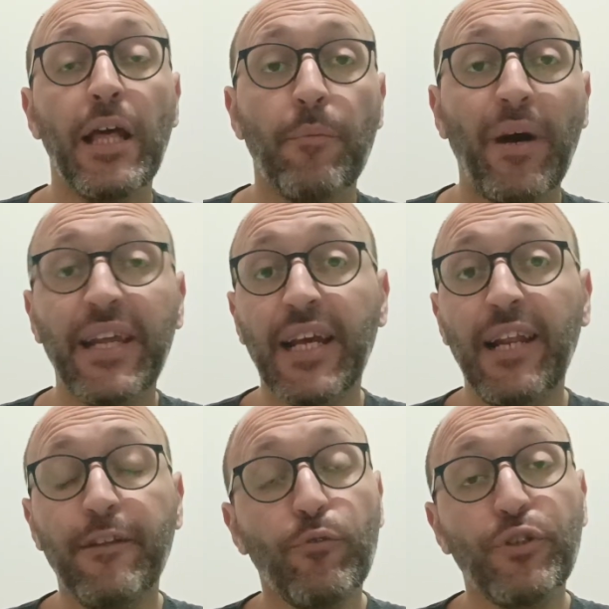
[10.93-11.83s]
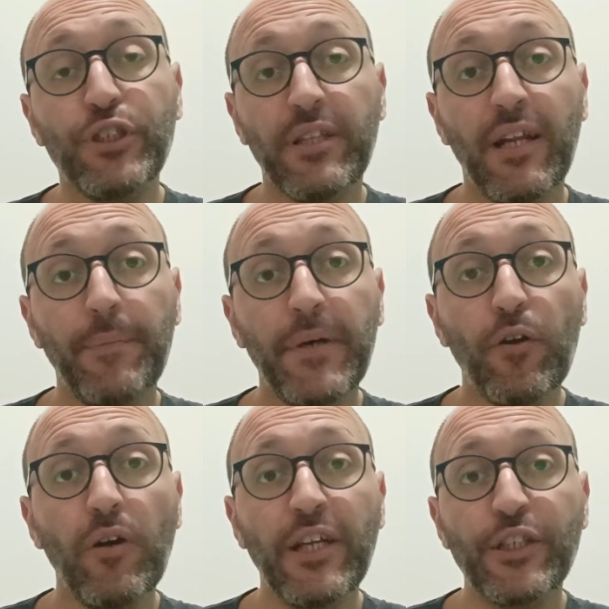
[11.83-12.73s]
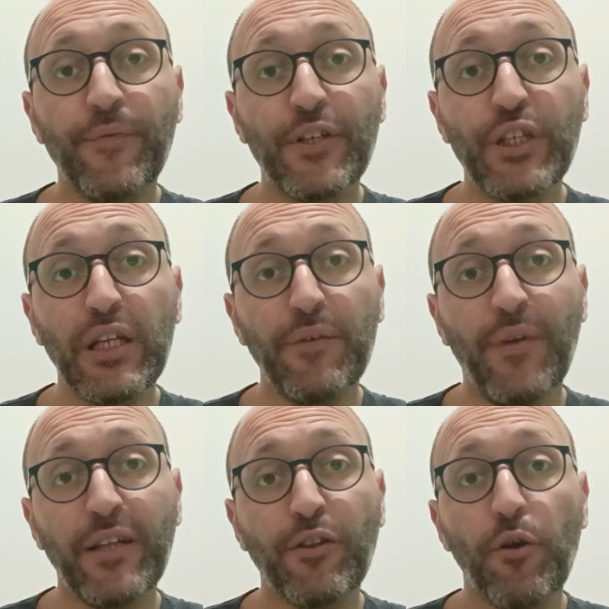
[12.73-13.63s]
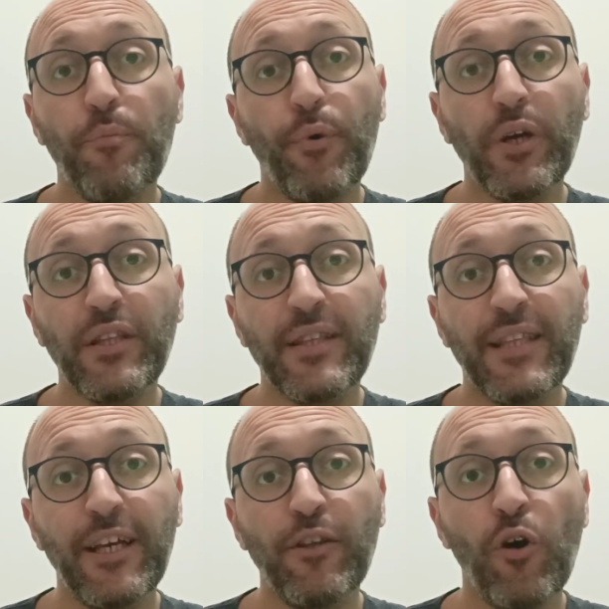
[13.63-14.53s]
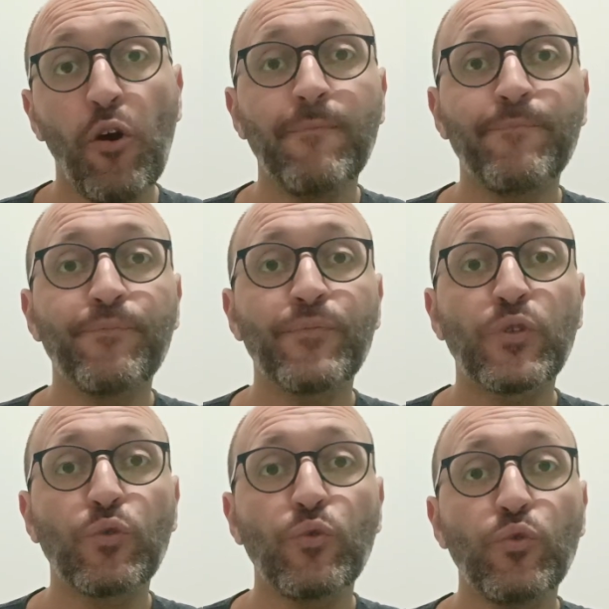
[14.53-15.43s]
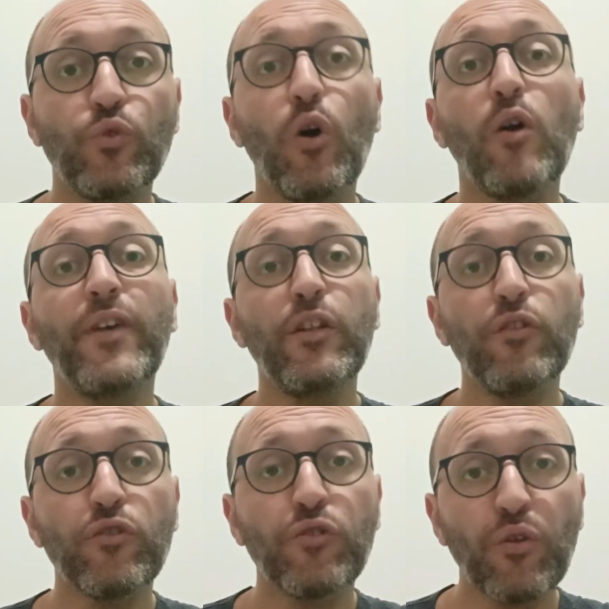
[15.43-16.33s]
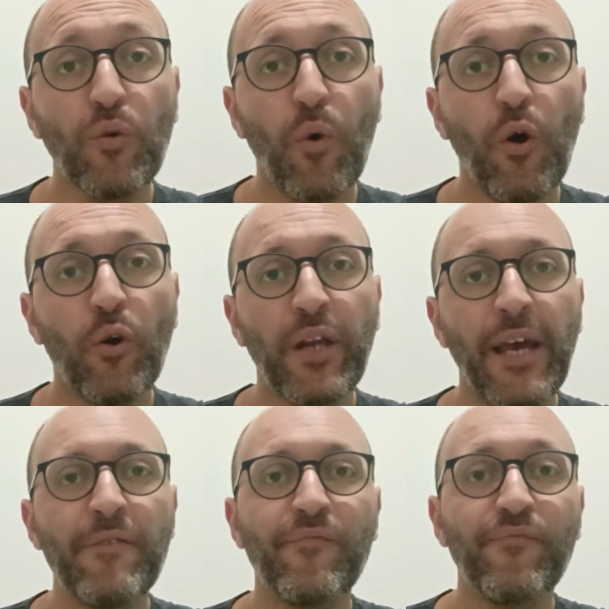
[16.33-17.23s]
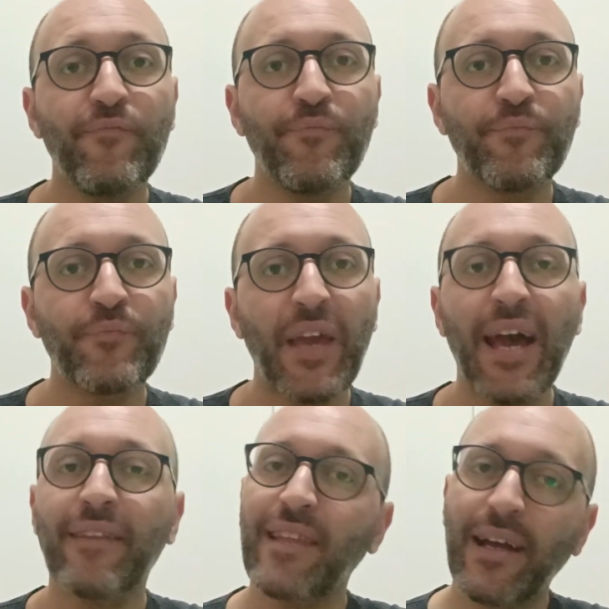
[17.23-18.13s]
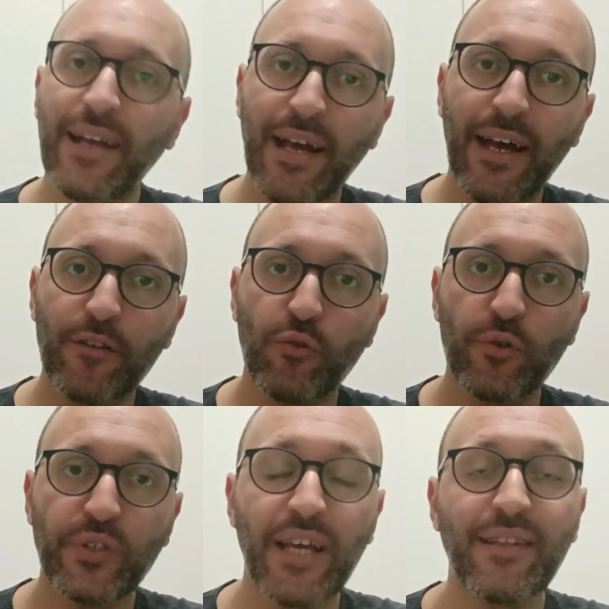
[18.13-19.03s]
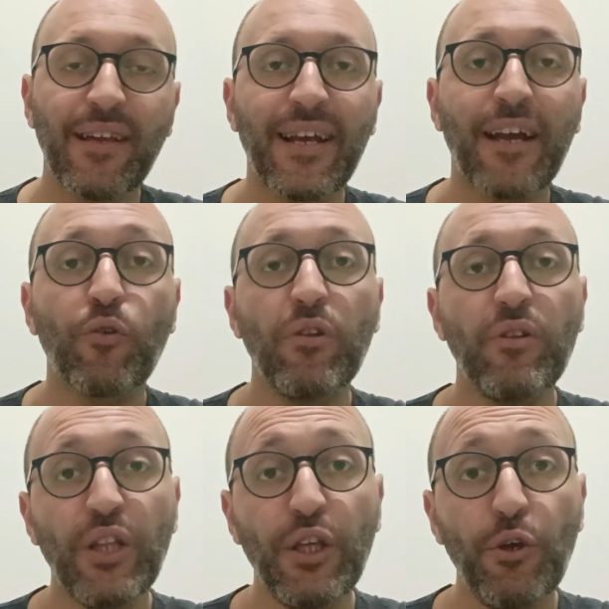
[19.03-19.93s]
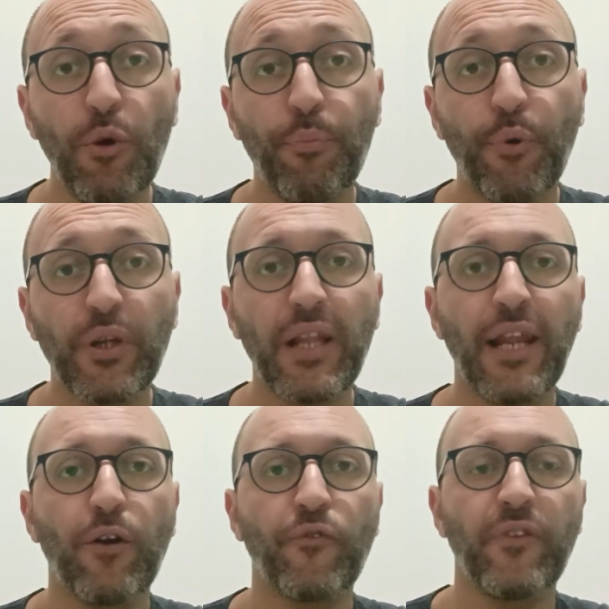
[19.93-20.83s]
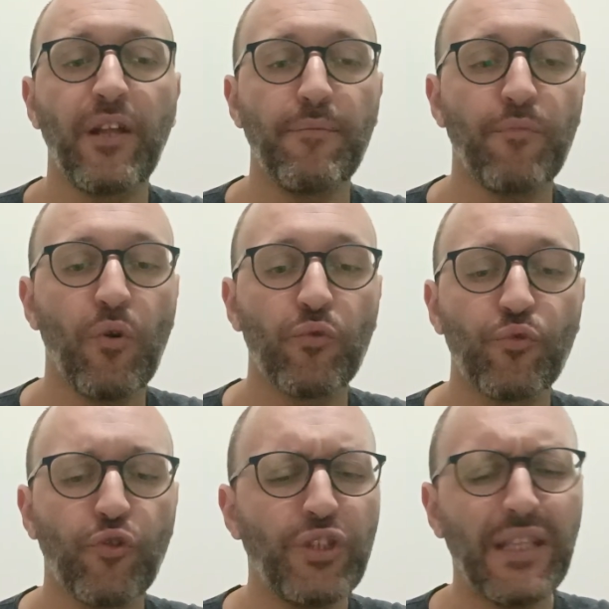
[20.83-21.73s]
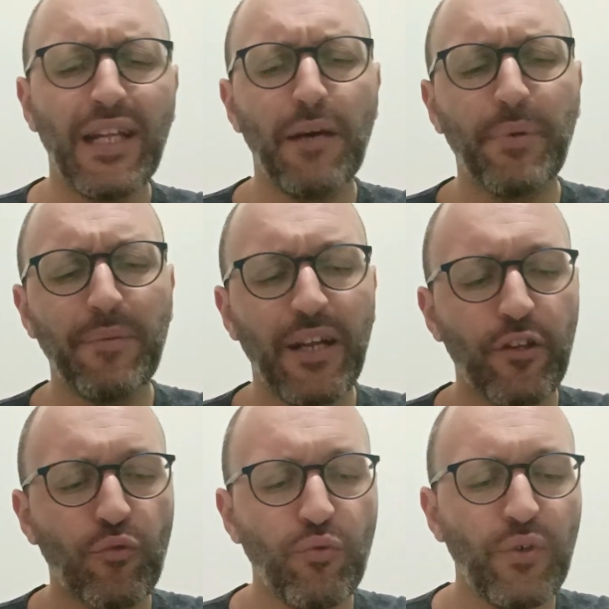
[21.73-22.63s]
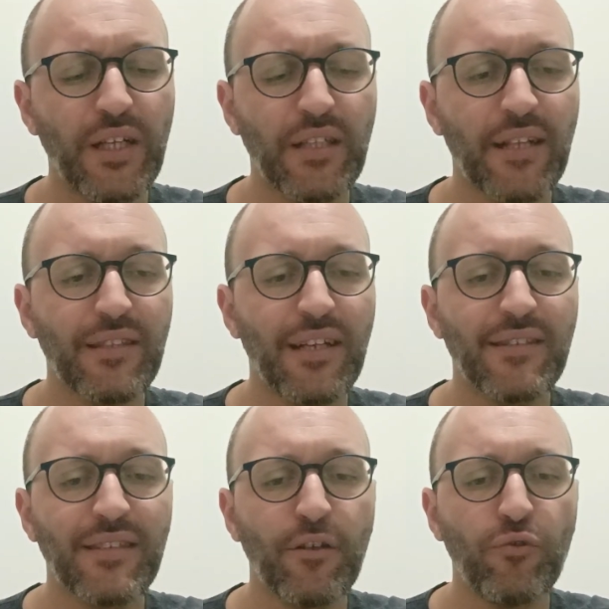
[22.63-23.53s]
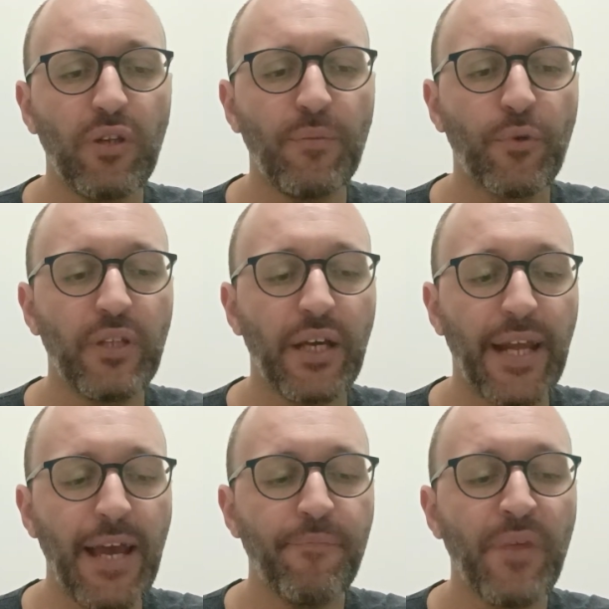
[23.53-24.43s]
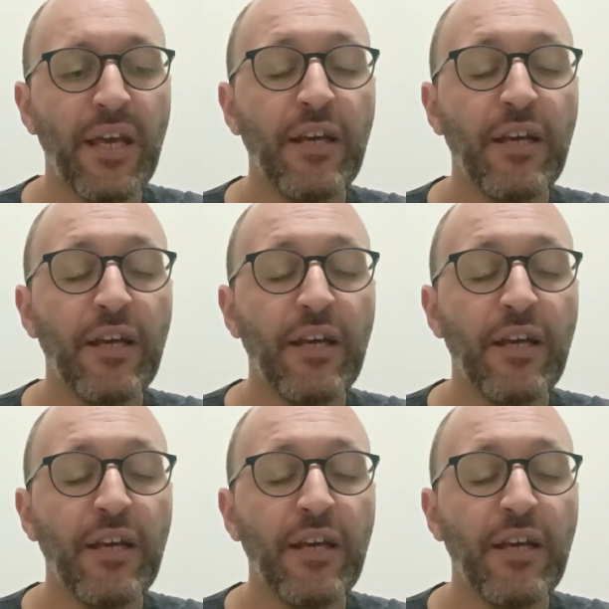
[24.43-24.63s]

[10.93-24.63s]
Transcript: Pare che la liturgia della parola ci faccia riflettere un pochettino mm, su dove il nostro cuore mm, è attaccato, se è attaccato in Dio oppure nelle cose del mondo. Già dalla prima lettura, tratta dal secondo libro dei Re,